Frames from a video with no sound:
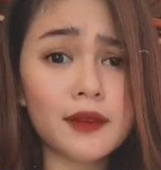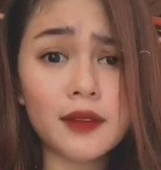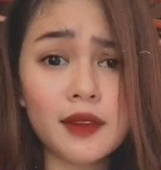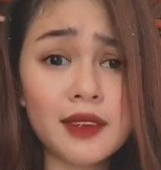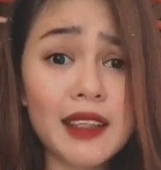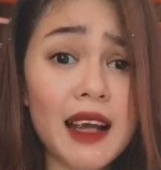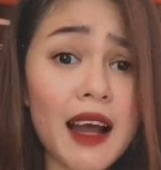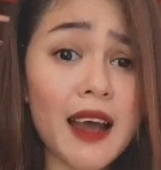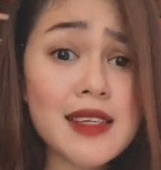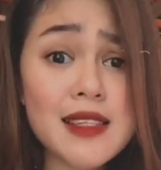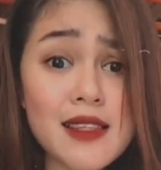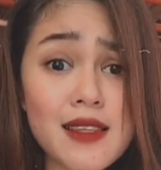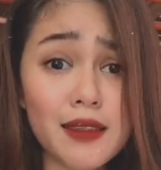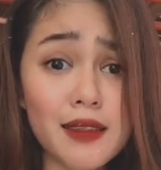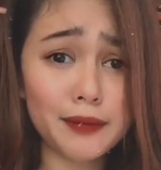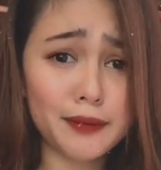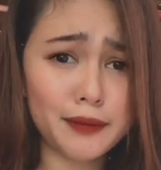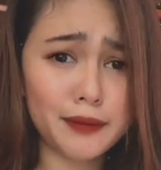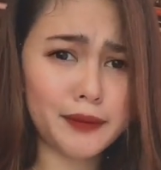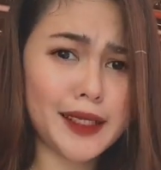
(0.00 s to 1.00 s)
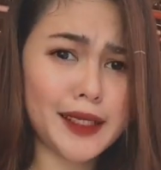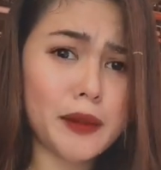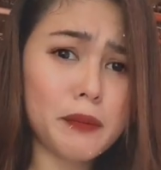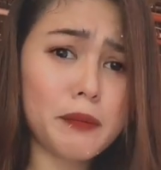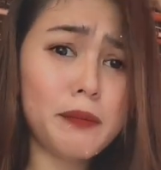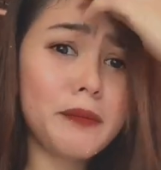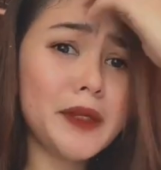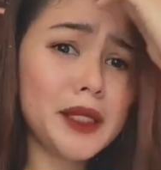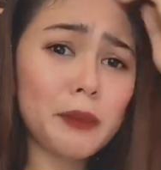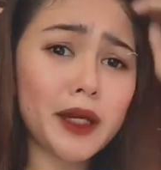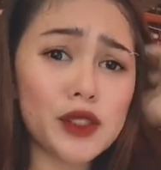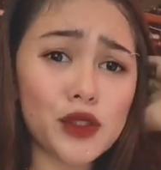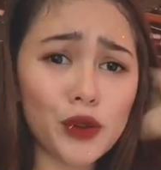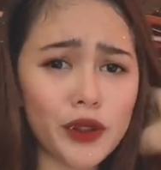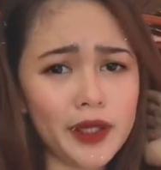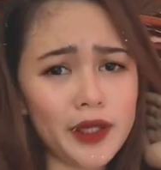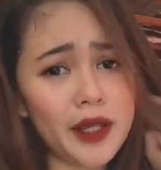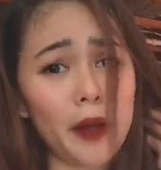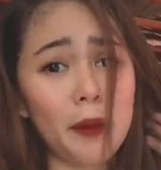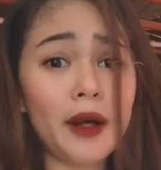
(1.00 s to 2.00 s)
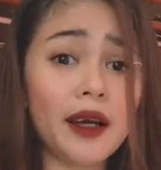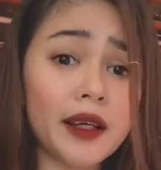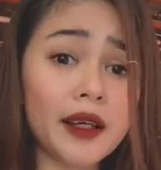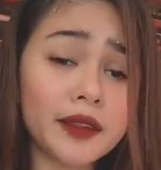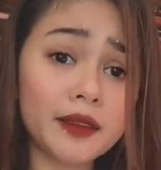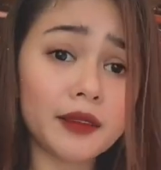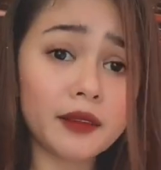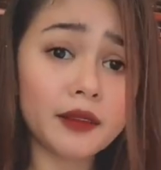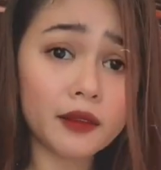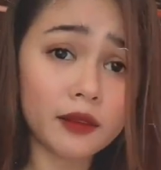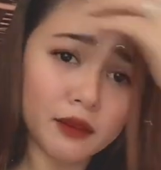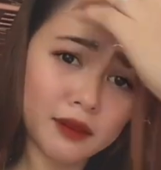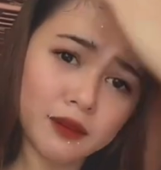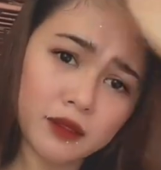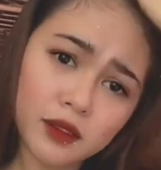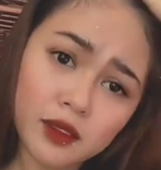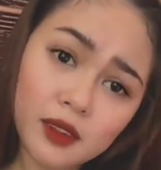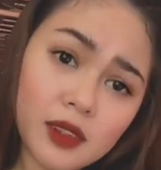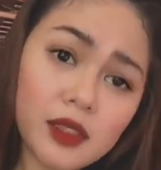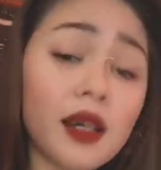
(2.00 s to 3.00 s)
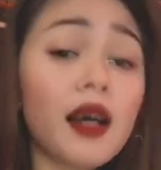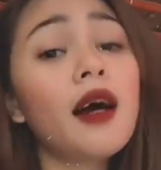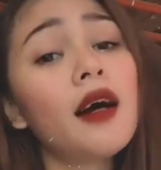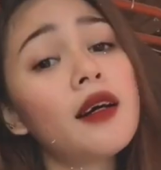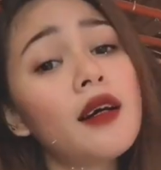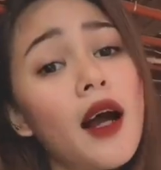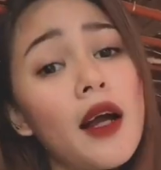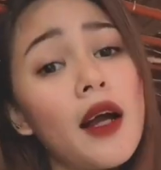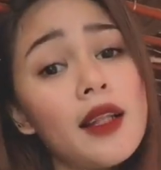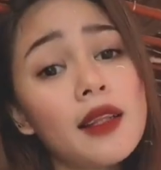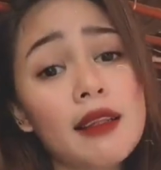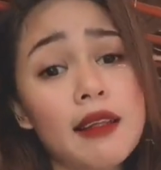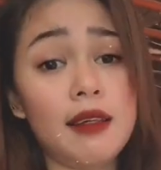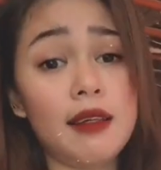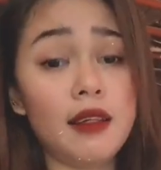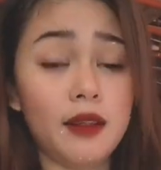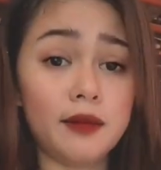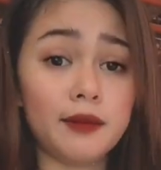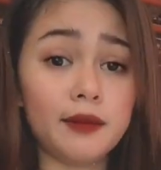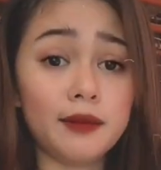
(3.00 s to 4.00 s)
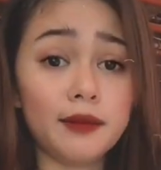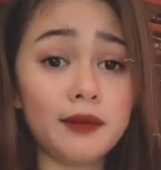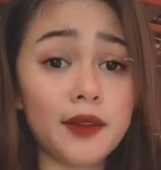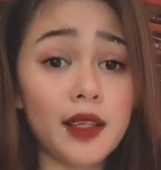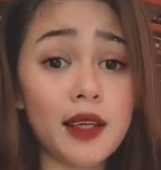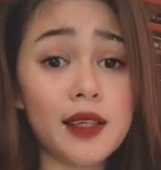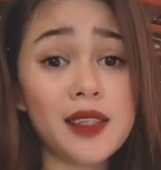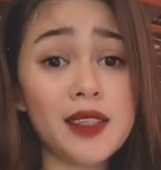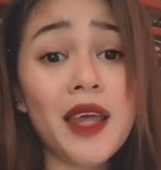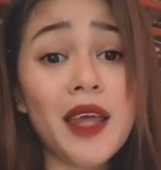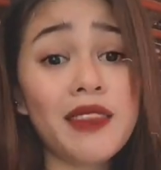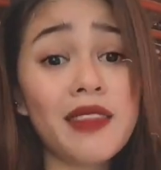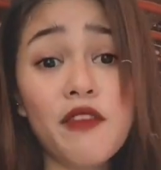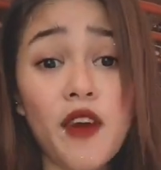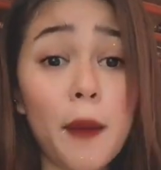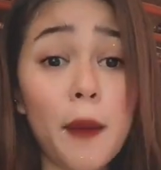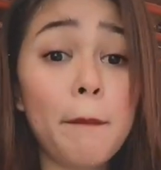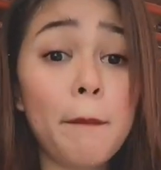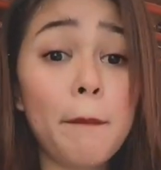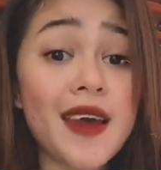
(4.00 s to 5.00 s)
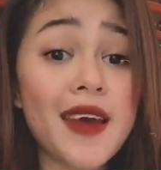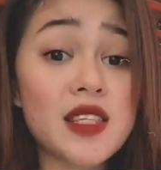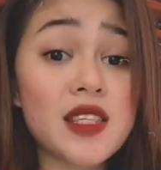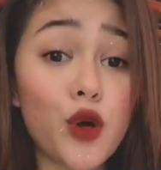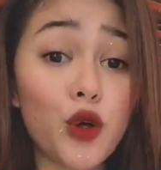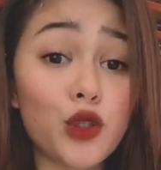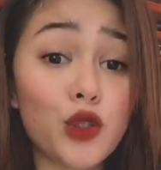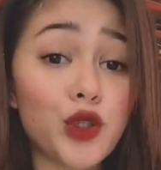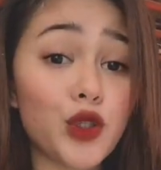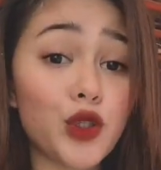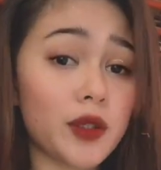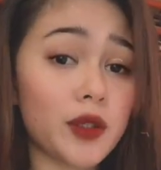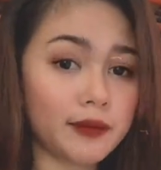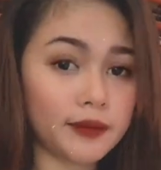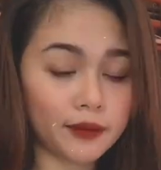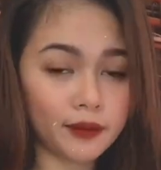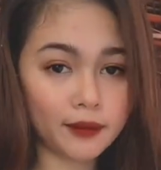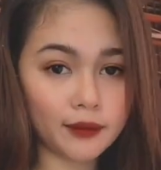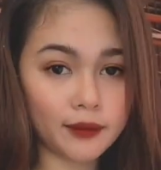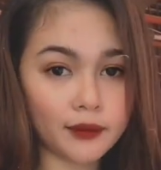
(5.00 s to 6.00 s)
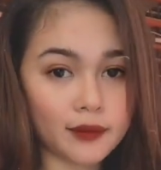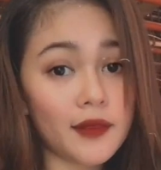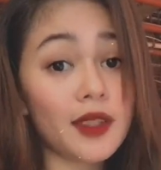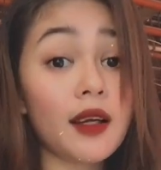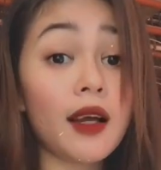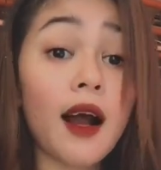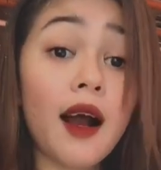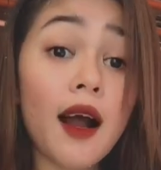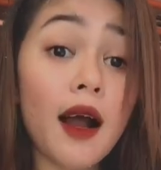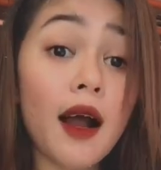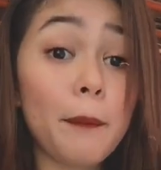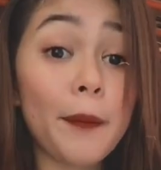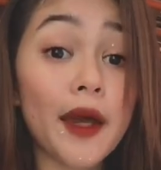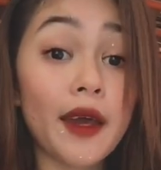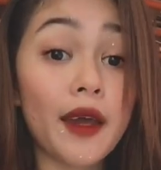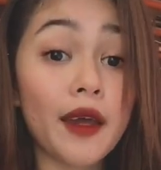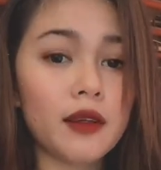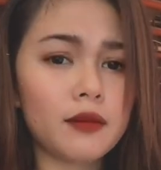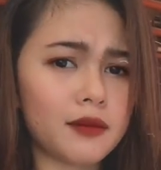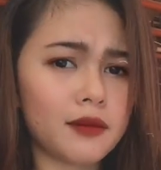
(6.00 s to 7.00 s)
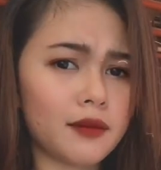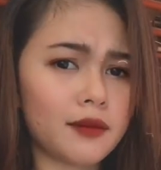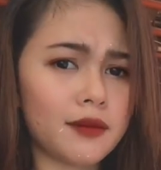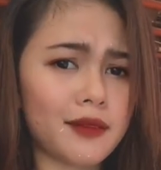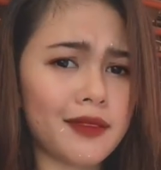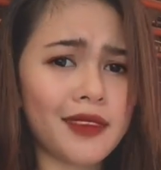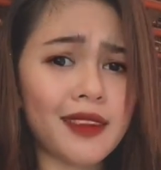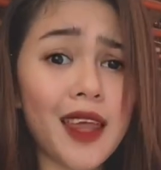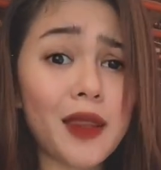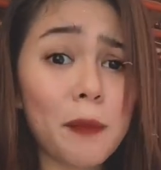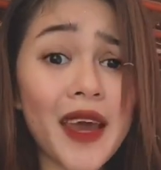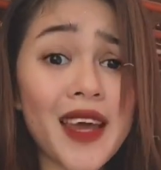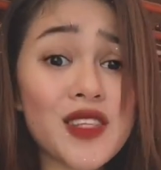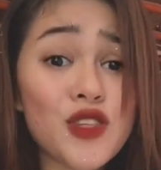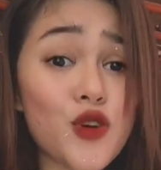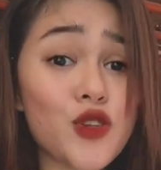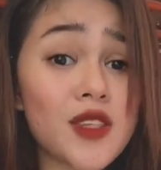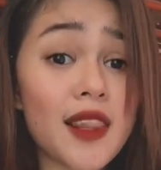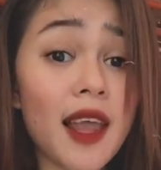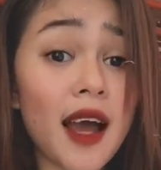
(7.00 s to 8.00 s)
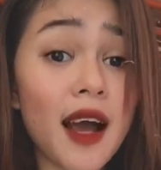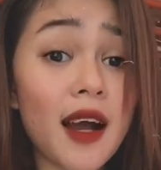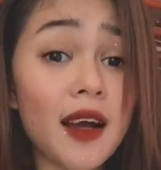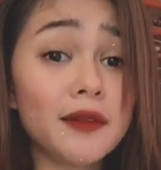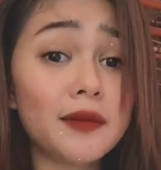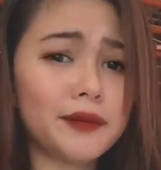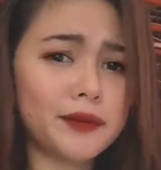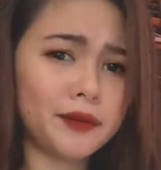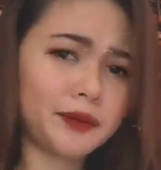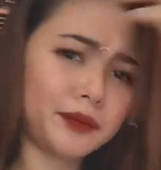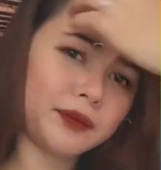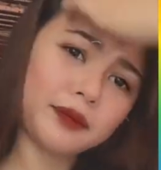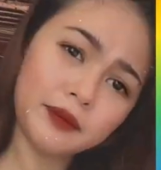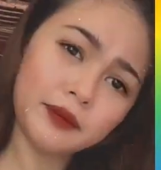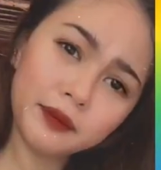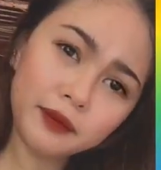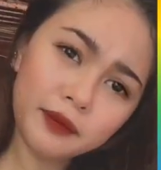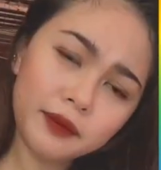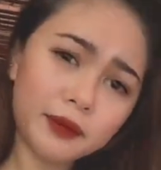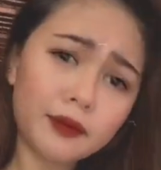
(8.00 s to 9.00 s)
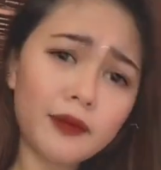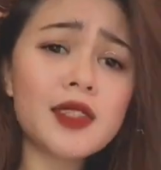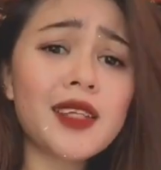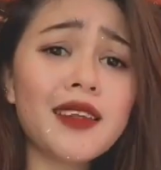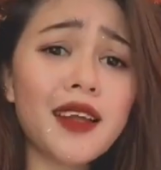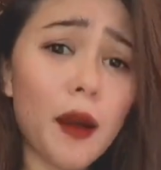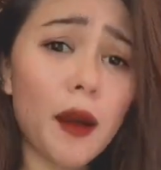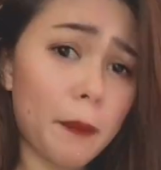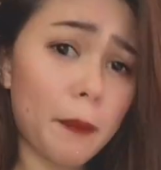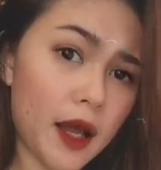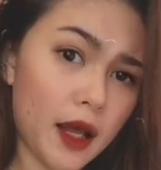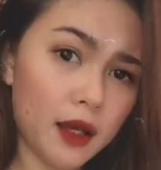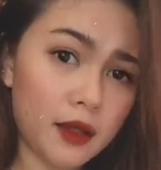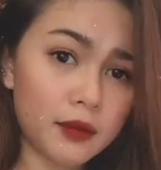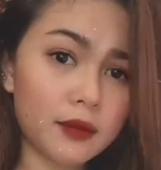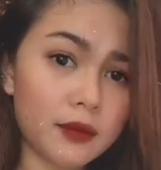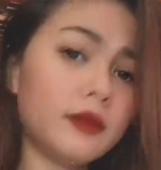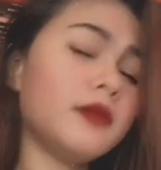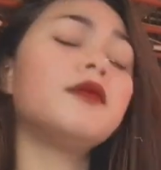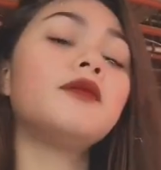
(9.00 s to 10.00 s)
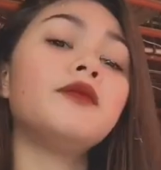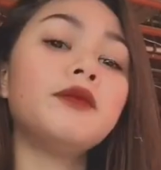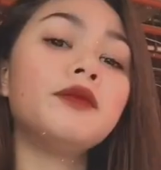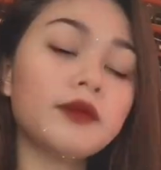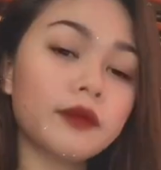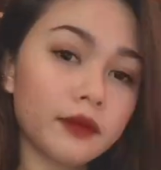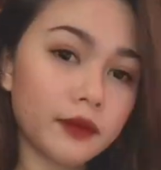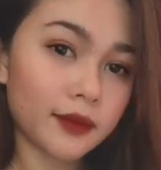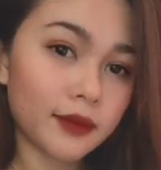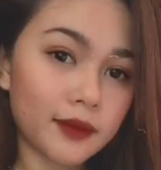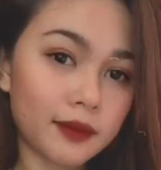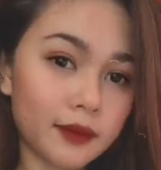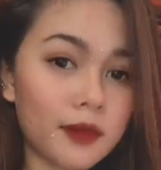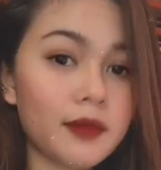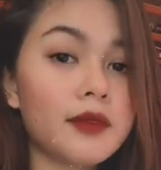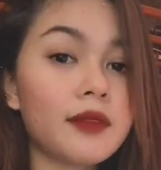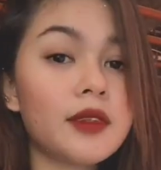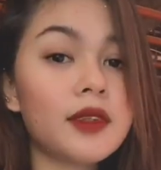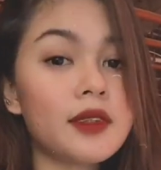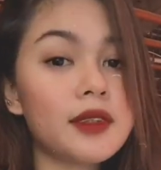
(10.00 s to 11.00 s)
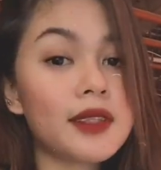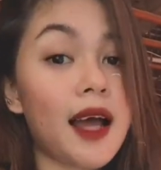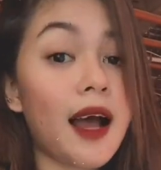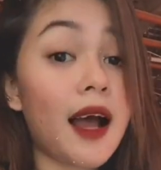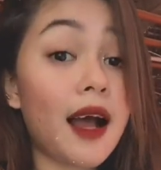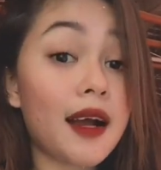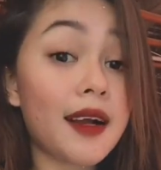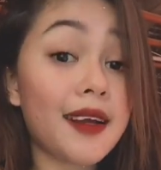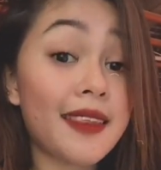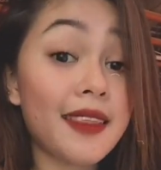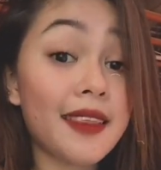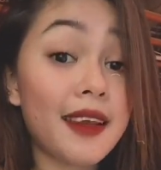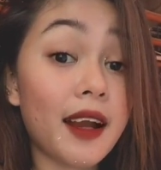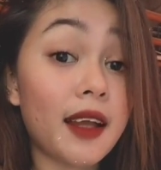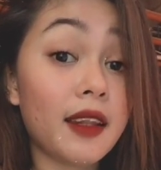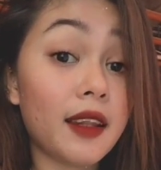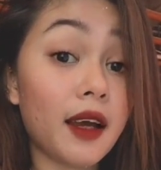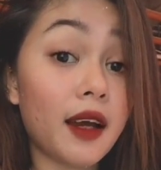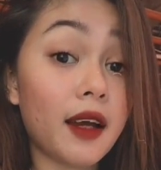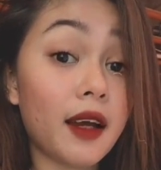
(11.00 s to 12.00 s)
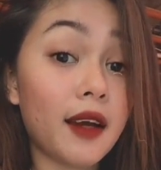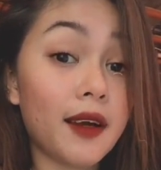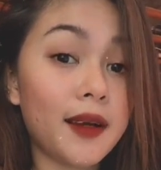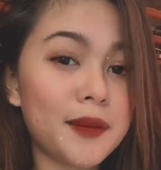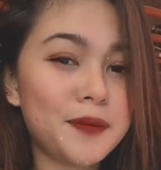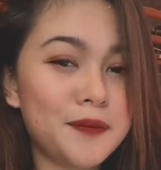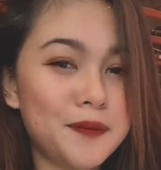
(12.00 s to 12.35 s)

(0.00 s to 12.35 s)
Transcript: Guys, be matured naman. A milk tea 75 pesos. Ang kape, 10 pesos lang. Saan ka pa? Sakin ka na.